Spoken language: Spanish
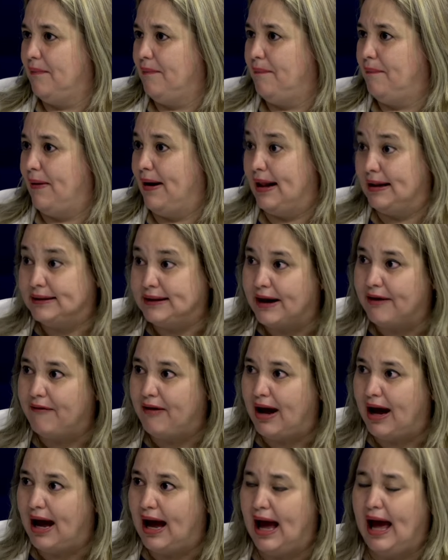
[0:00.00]
Para
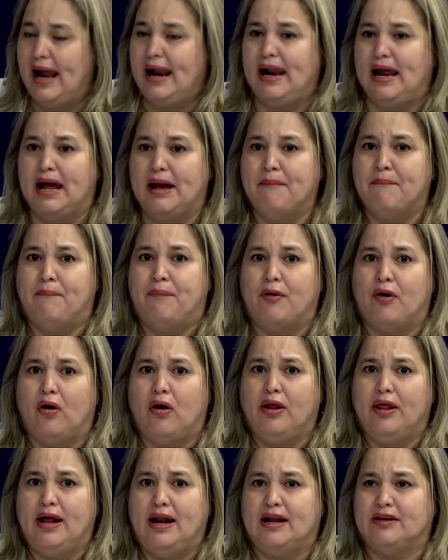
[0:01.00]
trabajar en
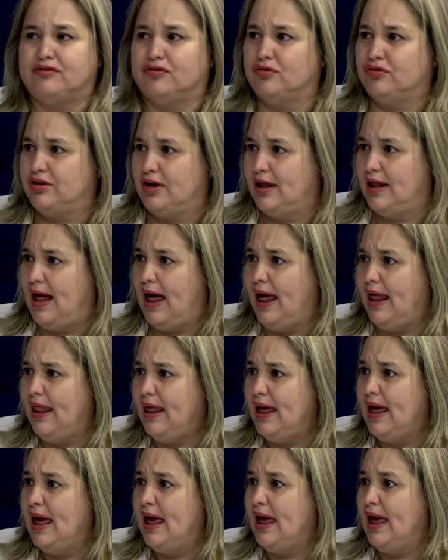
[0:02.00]
pro de la sociedad
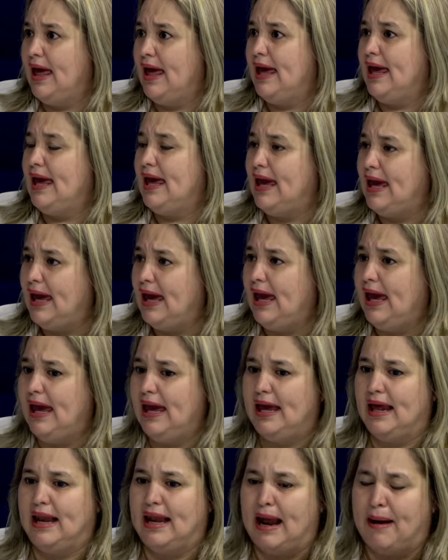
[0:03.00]

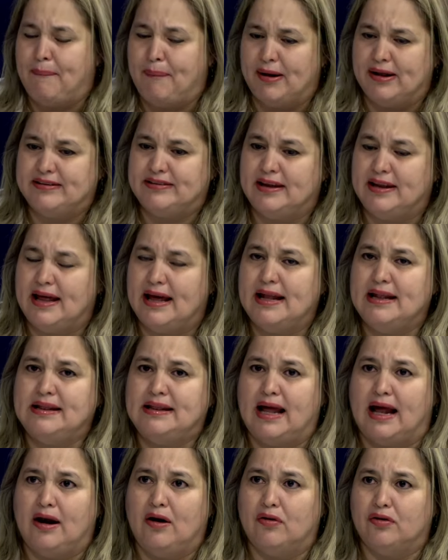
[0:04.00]
y la
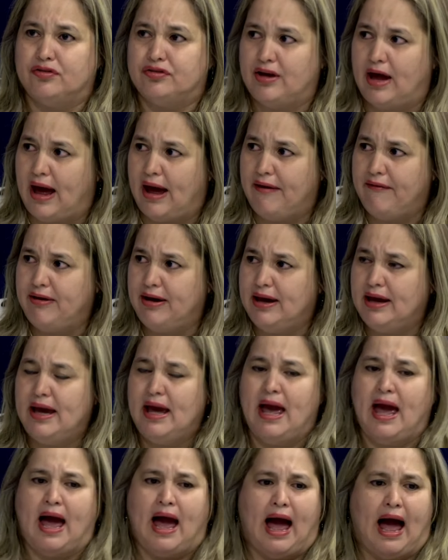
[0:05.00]
presidenta lo sabe.
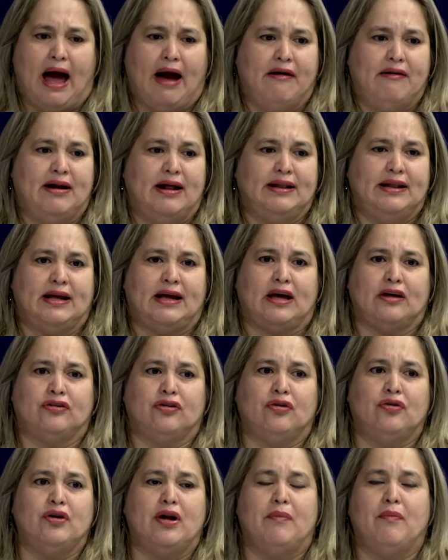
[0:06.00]
Hablan de que
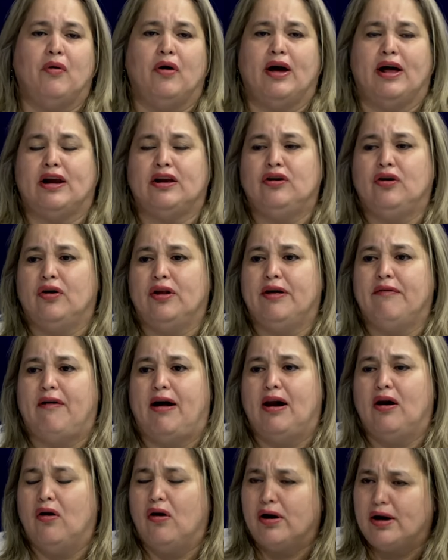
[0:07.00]
soy una mujer yo de
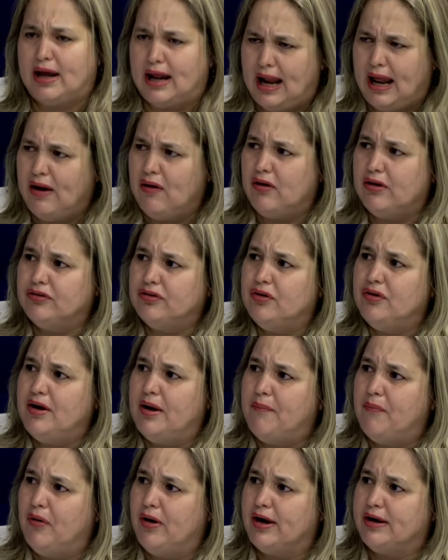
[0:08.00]
valor. Claro que soy una
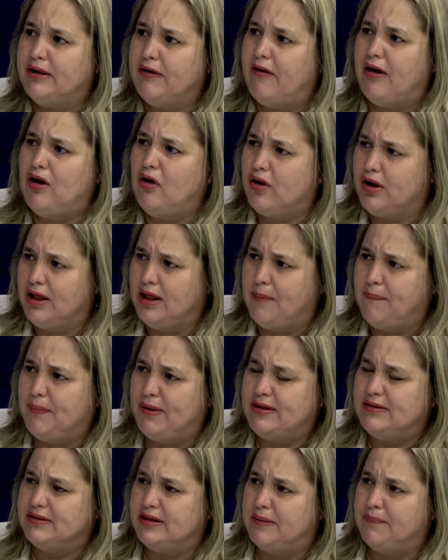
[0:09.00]
mujer de valor y de
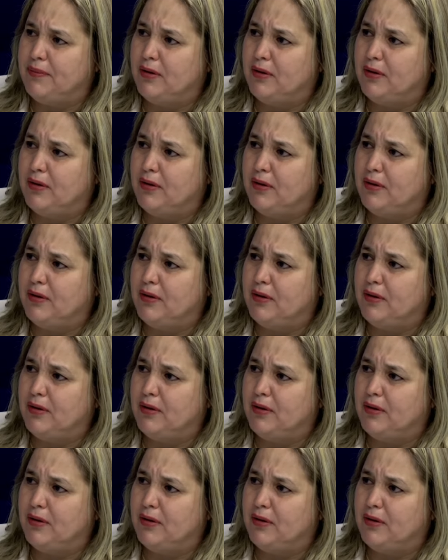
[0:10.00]
principios.